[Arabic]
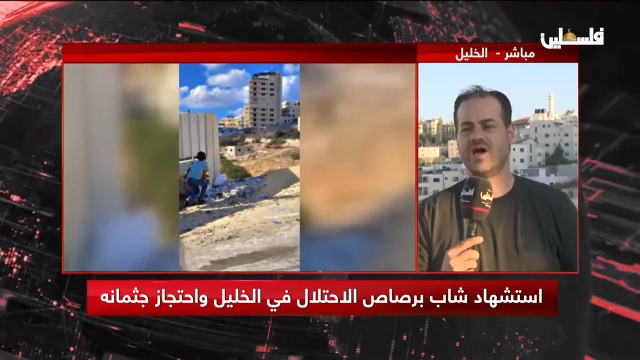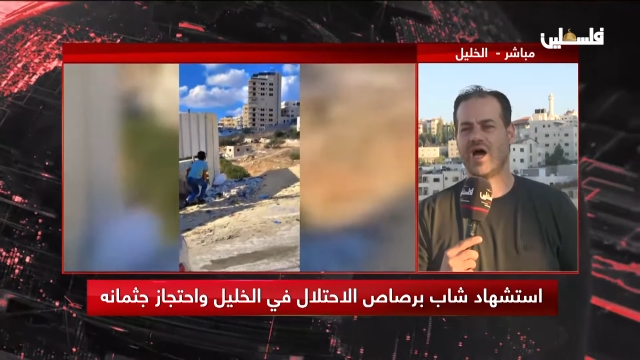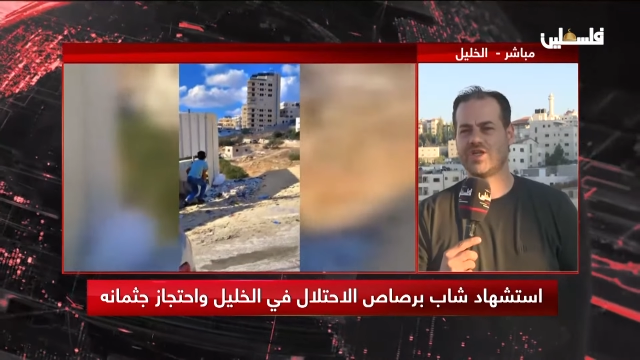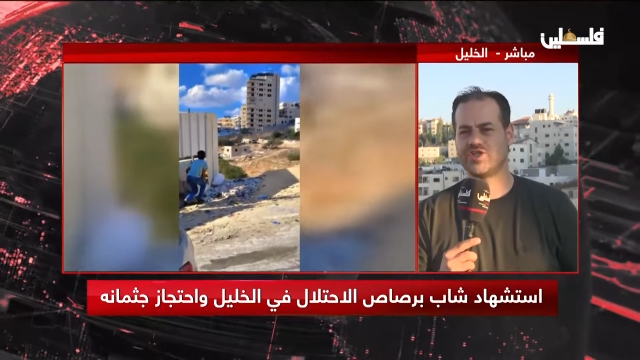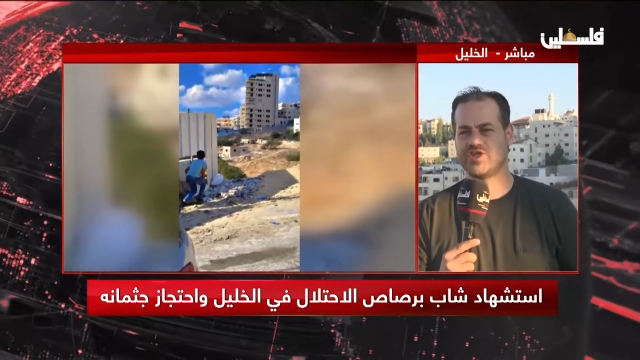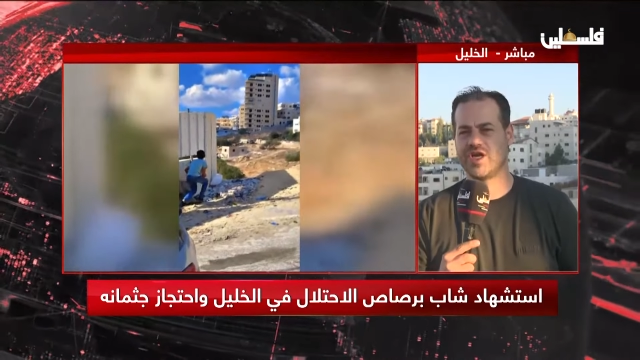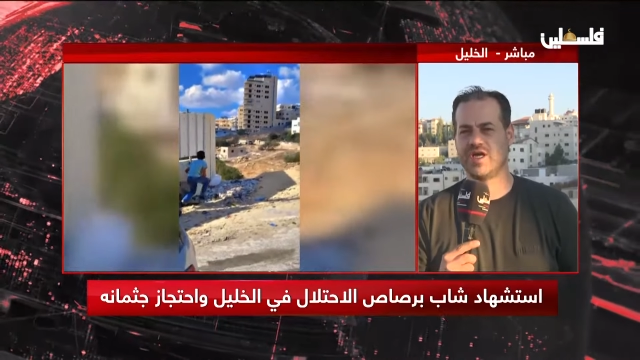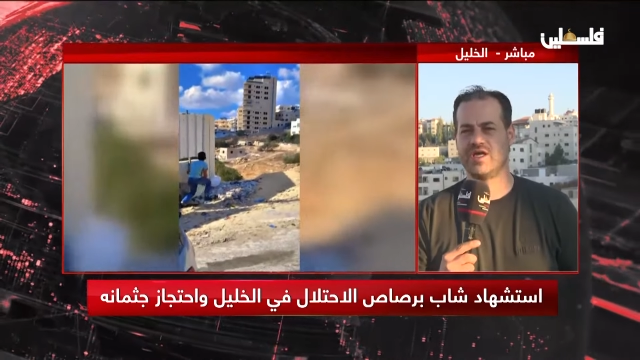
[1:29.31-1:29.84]

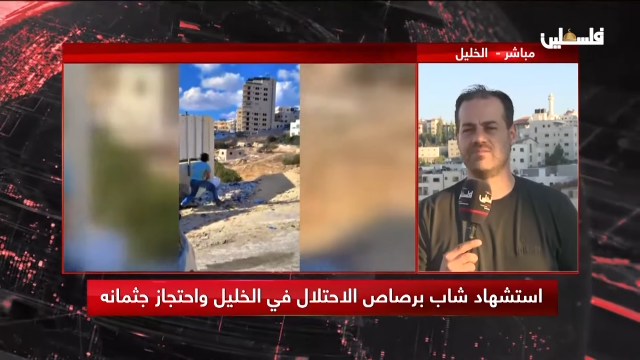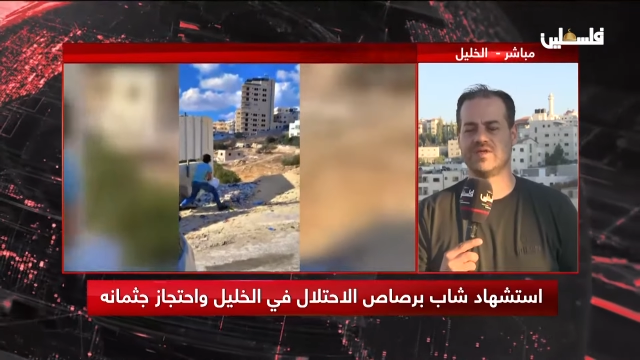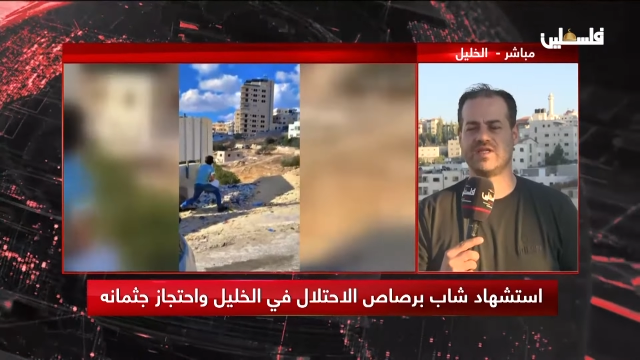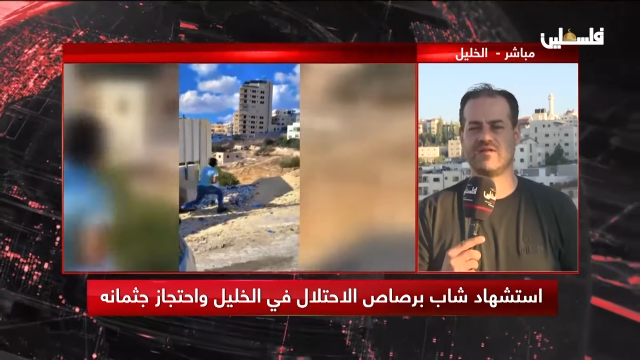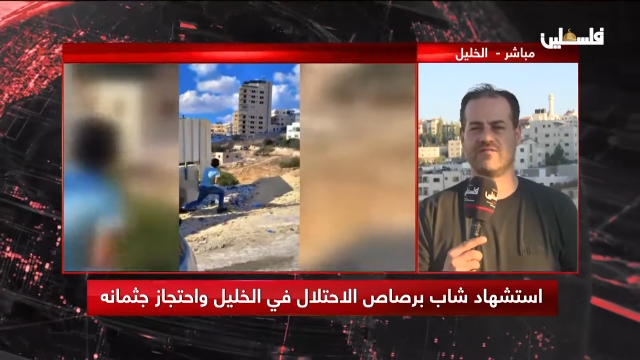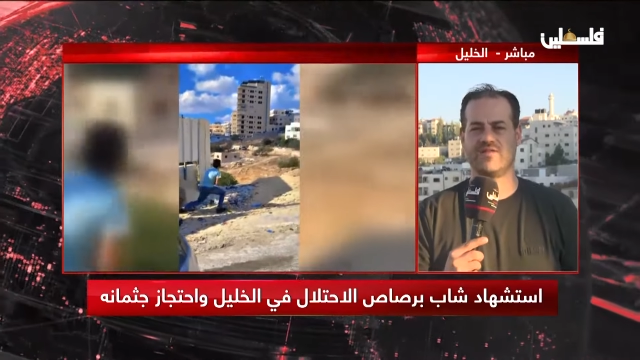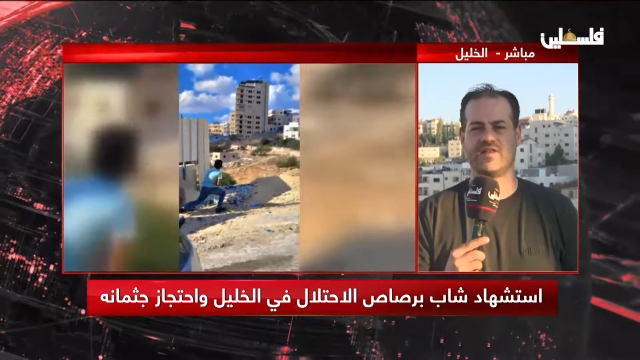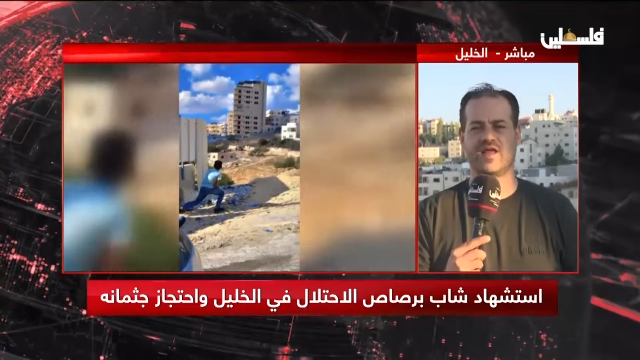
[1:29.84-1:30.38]
الشهيد
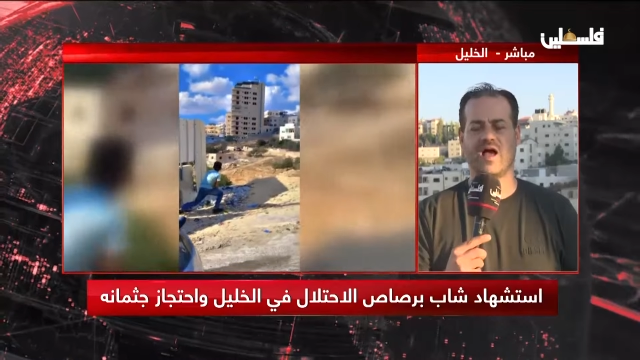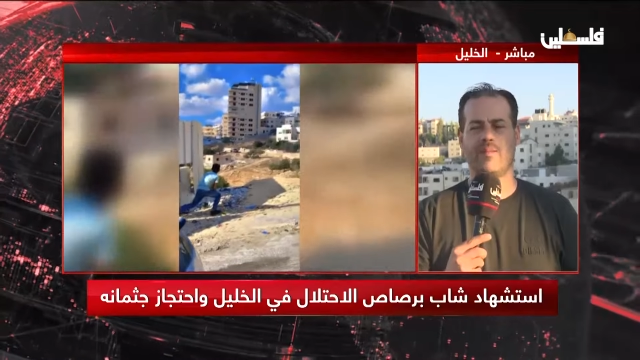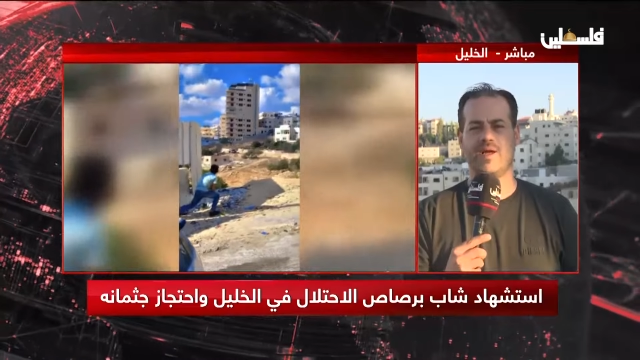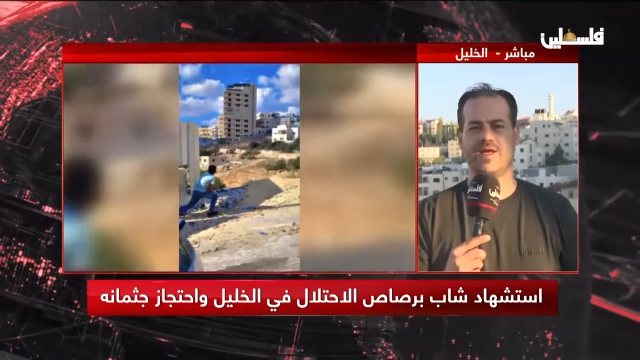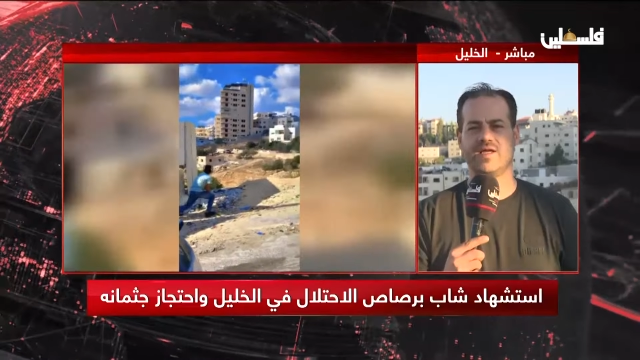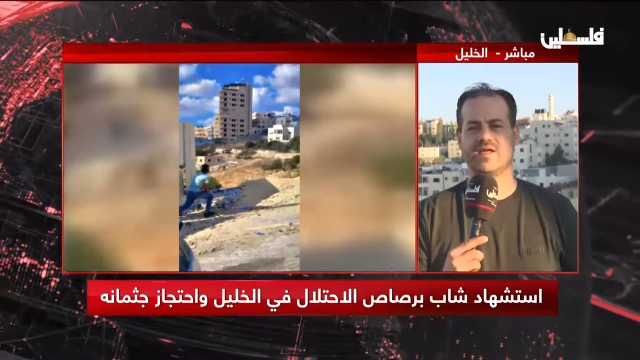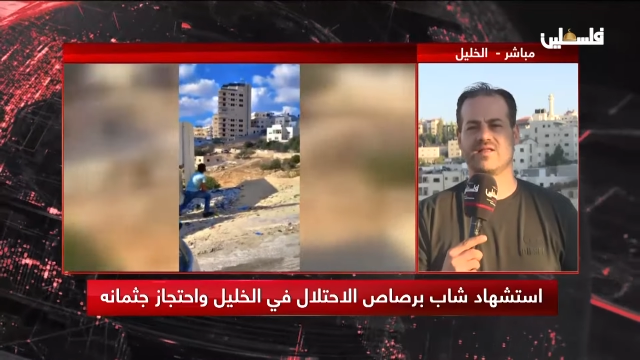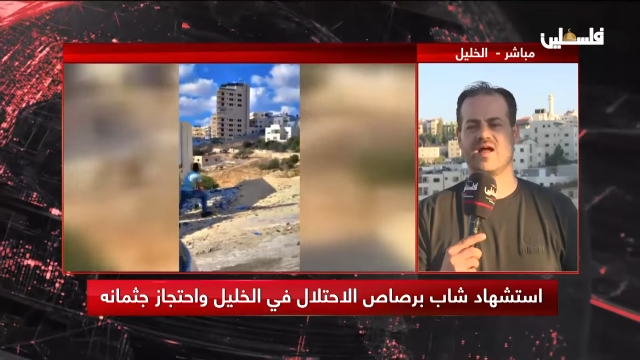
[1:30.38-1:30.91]
بتنفيذ
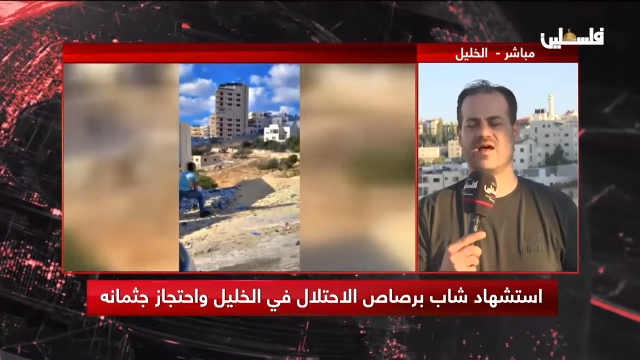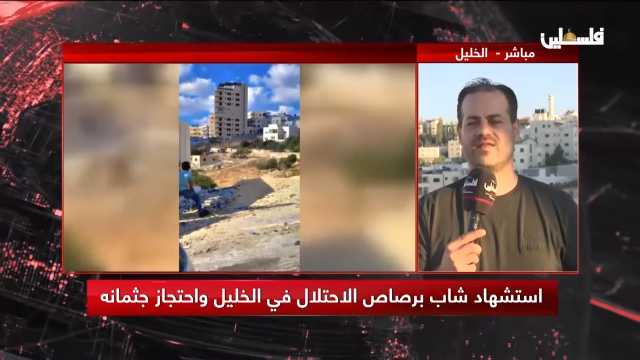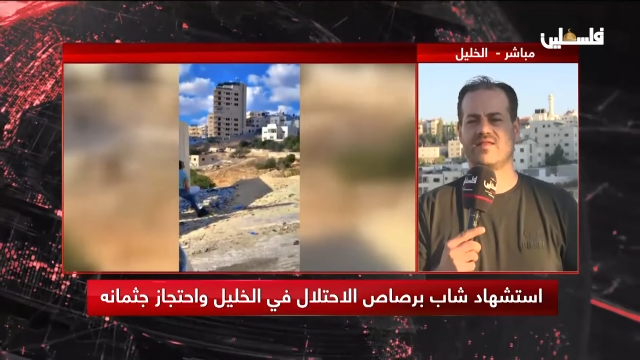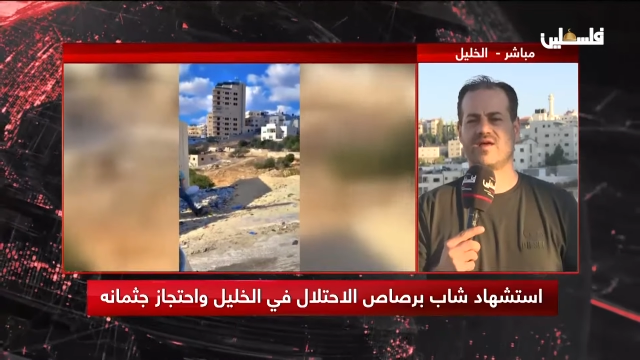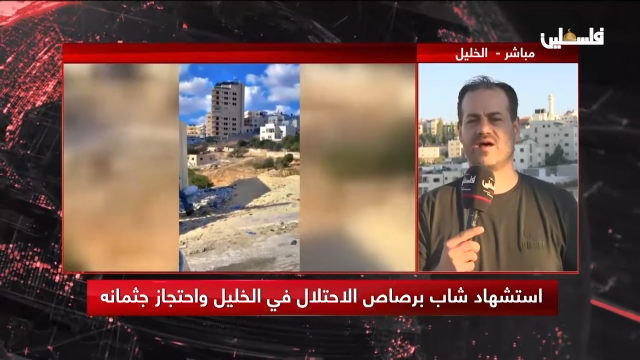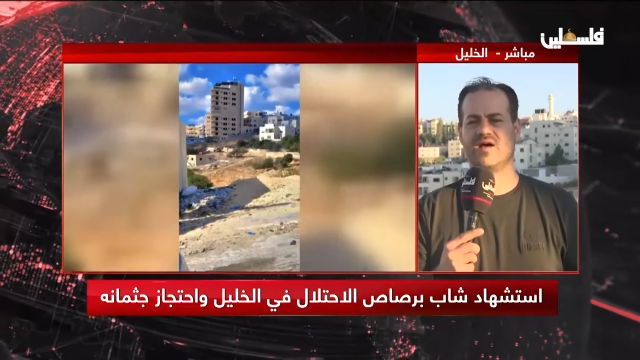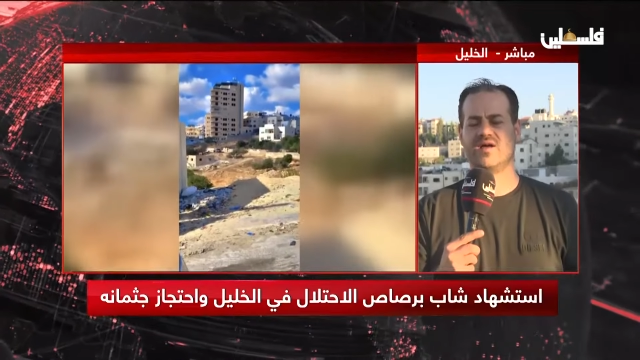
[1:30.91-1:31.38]
عملية هذا